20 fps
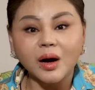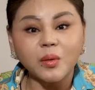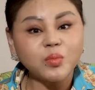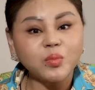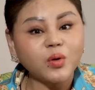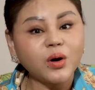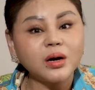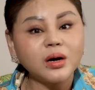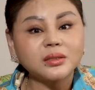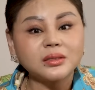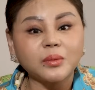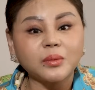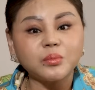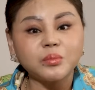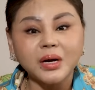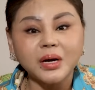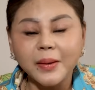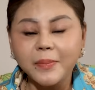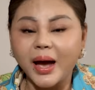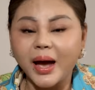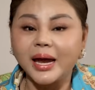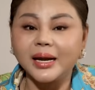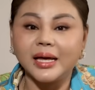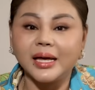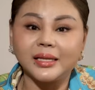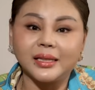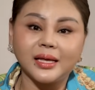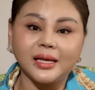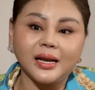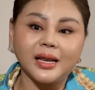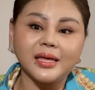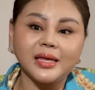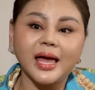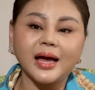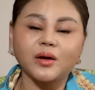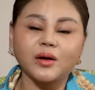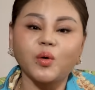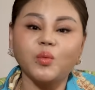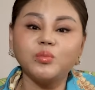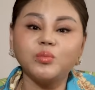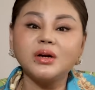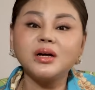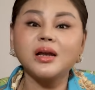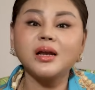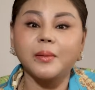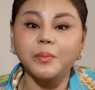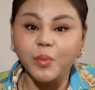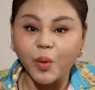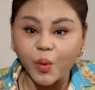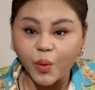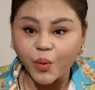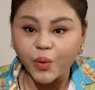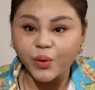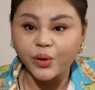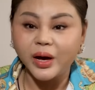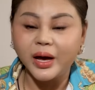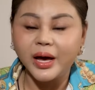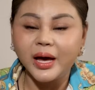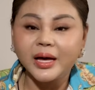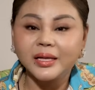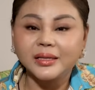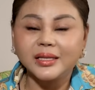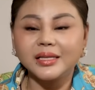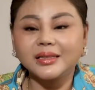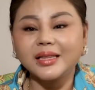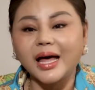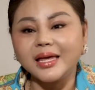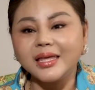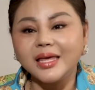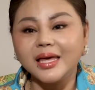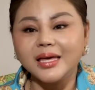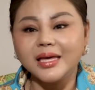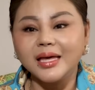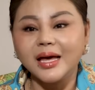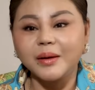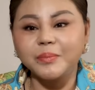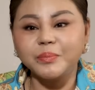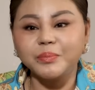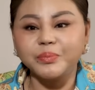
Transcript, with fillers: không có trong cái mai này thì lê giang cũng rất là buồn thì tại vì